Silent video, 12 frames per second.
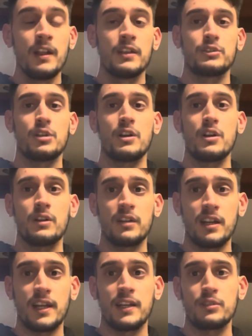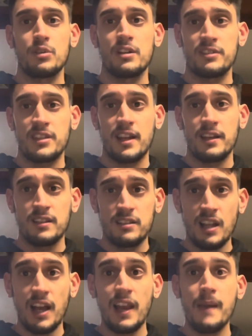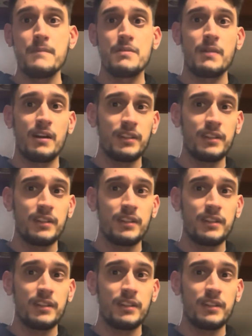sulla con e sulle streghe di Salem ma